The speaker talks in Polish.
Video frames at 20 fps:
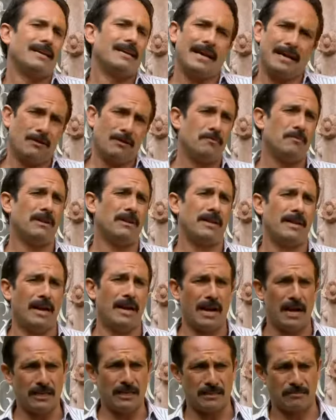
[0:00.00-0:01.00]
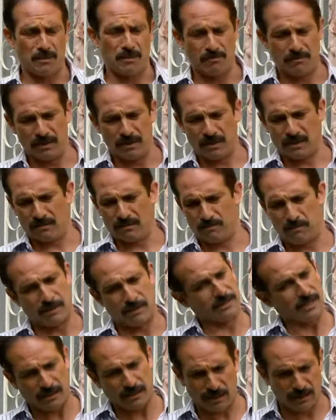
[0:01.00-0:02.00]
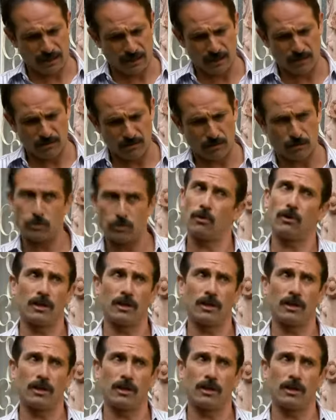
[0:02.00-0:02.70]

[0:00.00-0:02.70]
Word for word: Nie bądź jędzą, mamy tyle problemów.